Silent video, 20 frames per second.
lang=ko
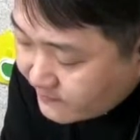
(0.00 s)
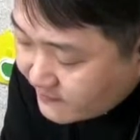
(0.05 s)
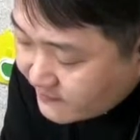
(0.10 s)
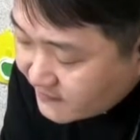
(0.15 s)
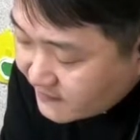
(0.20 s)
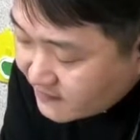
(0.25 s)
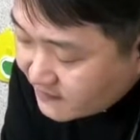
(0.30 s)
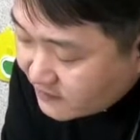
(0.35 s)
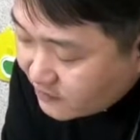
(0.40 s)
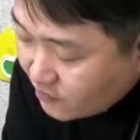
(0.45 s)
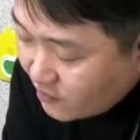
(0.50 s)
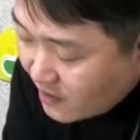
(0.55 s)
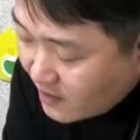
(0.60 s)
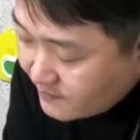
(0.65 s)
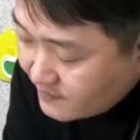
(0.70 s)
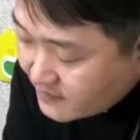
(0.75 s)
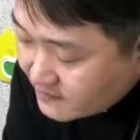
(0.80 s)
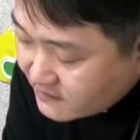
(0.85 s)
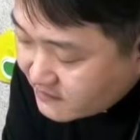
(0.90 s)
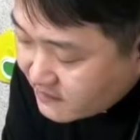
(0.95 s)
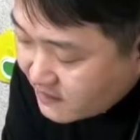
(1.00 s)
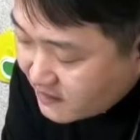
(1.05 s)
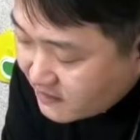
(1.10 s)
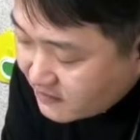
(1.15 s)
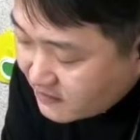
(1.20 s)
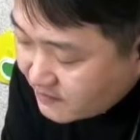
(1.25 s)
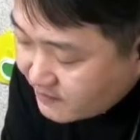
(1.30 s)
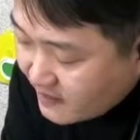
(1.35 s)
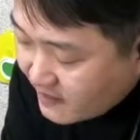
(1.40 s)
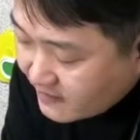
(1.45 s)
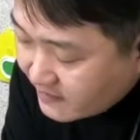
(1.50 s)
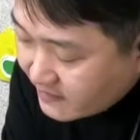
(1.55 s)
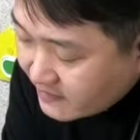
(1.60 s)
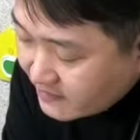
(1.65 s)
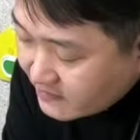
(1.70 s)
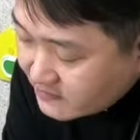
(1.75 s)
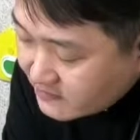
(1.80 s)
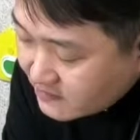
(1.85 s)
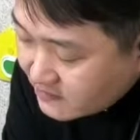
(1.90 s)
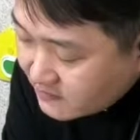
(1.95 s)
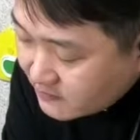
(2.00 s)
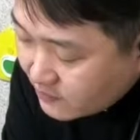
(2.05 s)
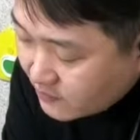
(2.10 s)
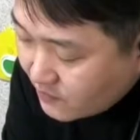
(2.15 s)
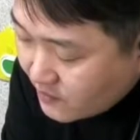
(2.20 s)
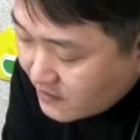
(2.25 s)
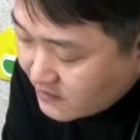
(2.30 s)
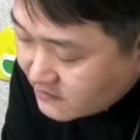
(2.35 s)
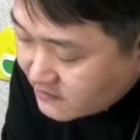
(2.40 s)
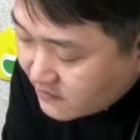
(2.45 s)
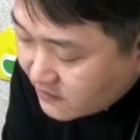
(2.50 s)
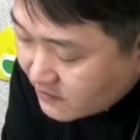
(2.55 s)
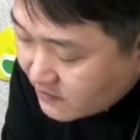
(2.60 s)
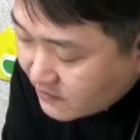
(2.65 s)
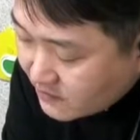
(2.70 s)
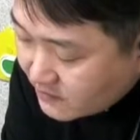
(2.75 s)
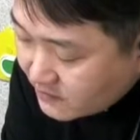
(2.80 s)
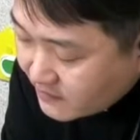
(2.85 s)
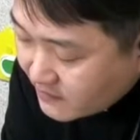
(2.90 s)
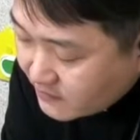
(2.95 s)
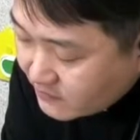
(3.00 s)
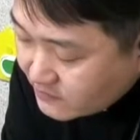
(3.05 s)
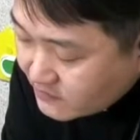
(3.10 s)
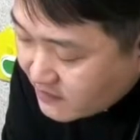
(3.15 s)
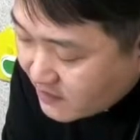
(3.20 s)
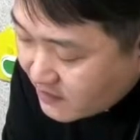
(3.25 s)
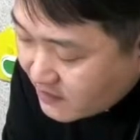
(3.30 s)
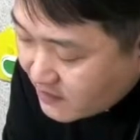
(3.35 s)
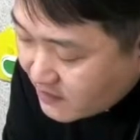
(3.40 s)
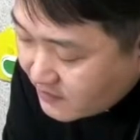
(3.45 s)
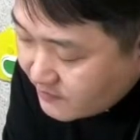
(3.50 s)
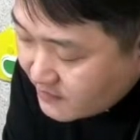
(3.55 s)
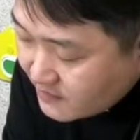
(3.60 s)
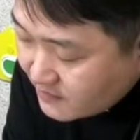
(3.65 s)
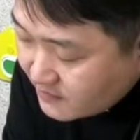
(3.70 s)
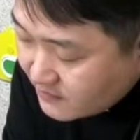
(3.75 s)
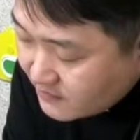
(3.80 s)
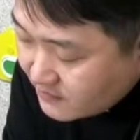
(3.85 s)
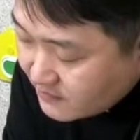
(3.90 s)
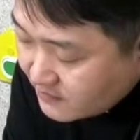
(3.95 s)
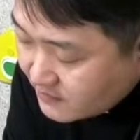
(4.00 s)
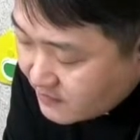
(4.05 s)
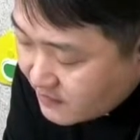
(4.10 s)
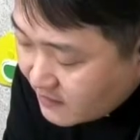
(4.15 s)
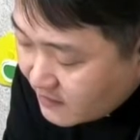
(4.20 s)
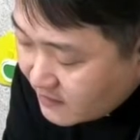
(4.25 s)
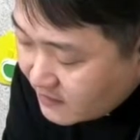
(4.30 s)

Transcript: 그리고 아마치아를 말에 싣고 와서 예루살렘에 있는